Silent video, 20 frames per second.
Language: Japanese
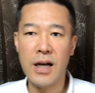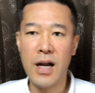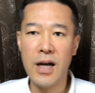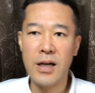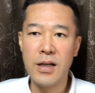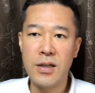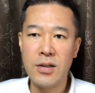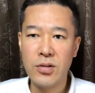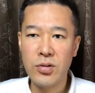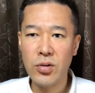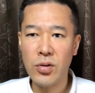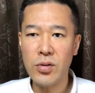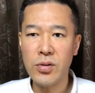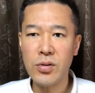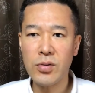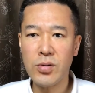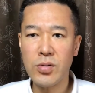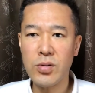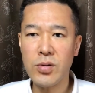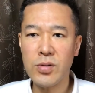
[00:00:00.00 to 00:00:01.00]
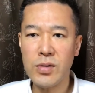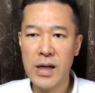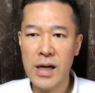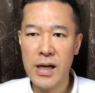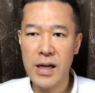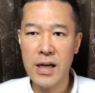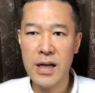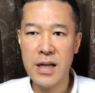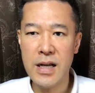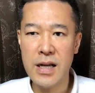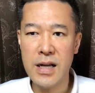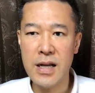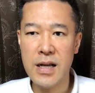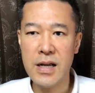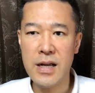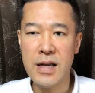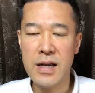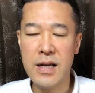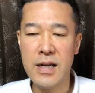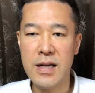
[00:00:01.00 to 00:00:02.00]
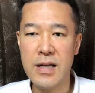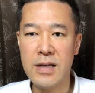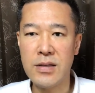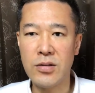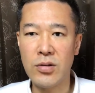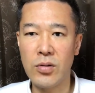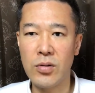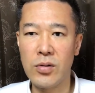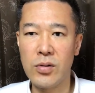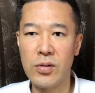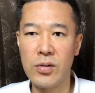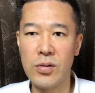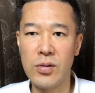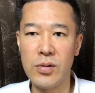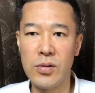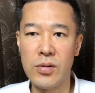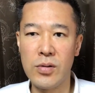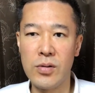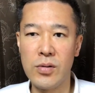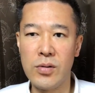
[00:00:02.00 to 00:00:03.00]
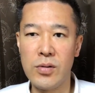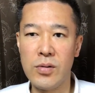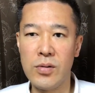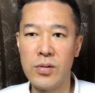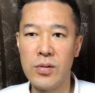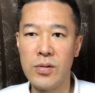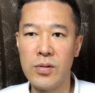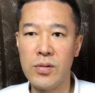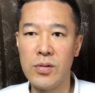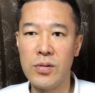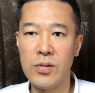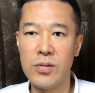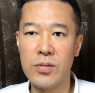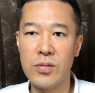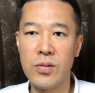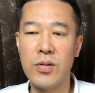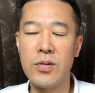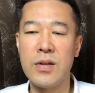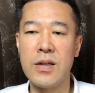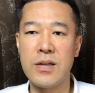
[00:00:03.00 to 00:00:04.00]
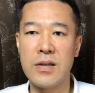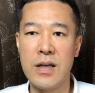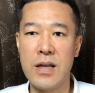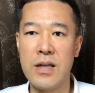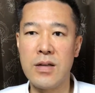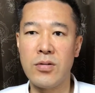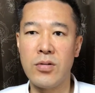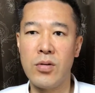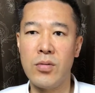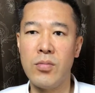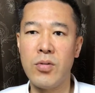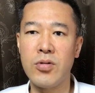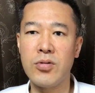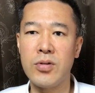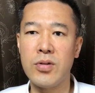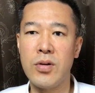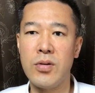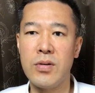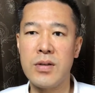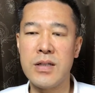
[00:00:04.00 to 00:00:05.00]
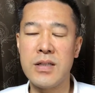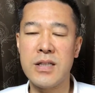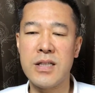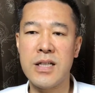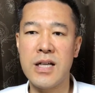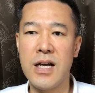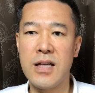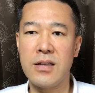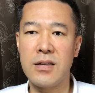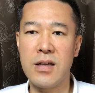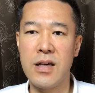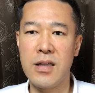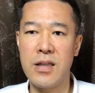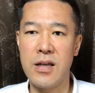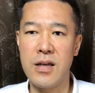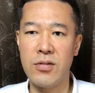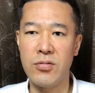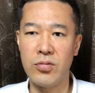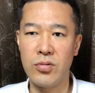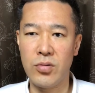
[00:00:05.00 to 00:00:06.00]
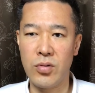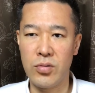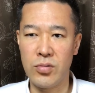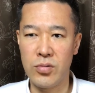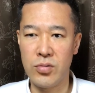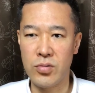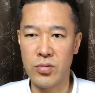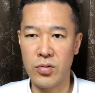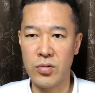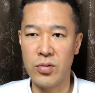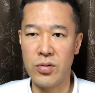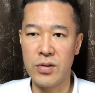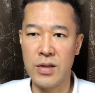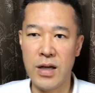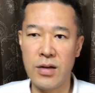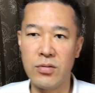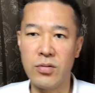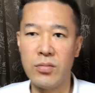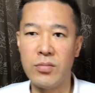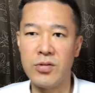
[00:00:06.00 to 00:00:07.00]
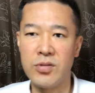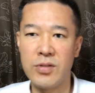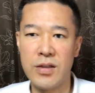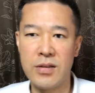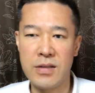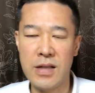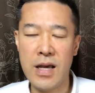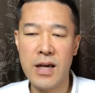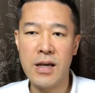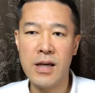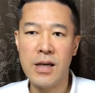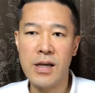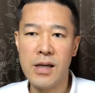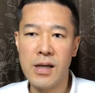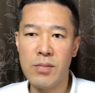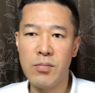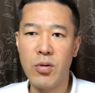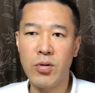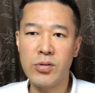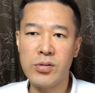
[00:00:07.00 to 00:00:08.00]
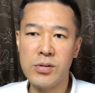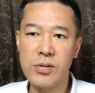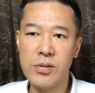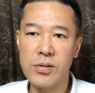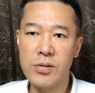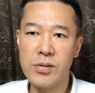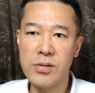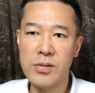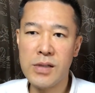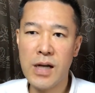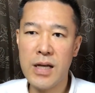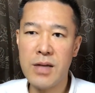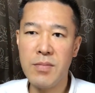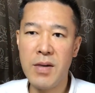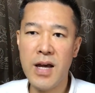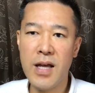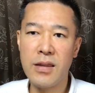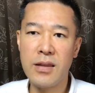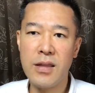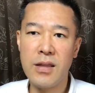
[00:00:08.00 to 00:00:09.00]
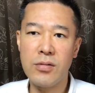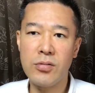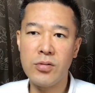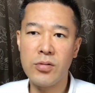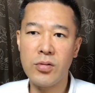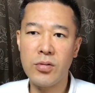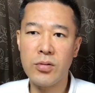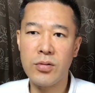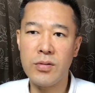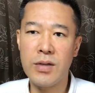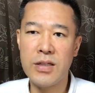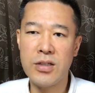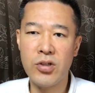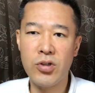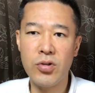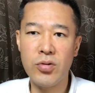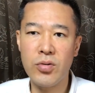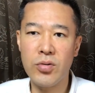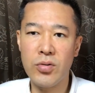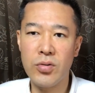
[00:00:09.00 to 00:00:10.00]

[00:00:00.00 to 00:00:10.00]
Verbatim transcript: らそういうことが、えー、そのどういうんですかねその目標に近づけていくということになると思うんですね。僕が今やってることは週